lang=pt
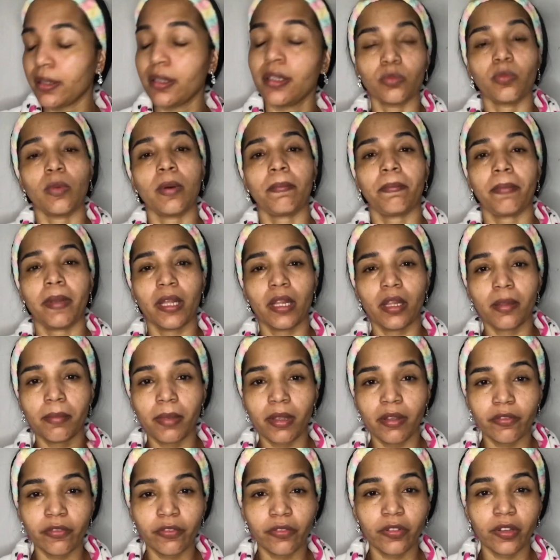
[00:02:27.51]
Uma pele
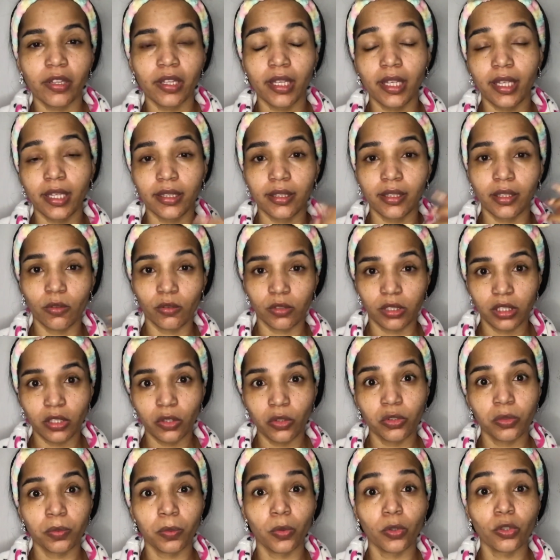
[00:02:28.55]
bem feita, uns
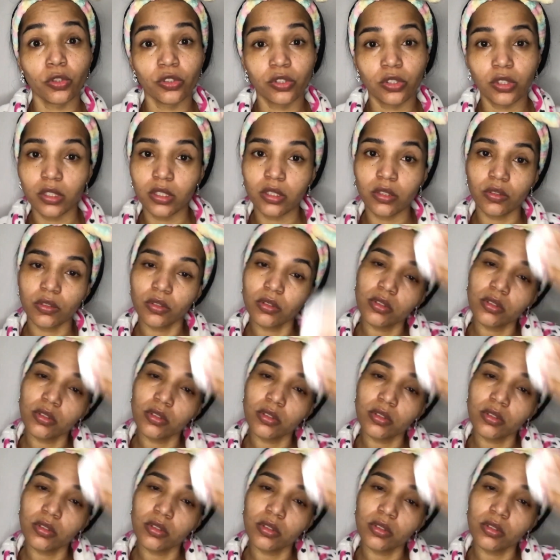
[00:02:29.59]
cílios postiços.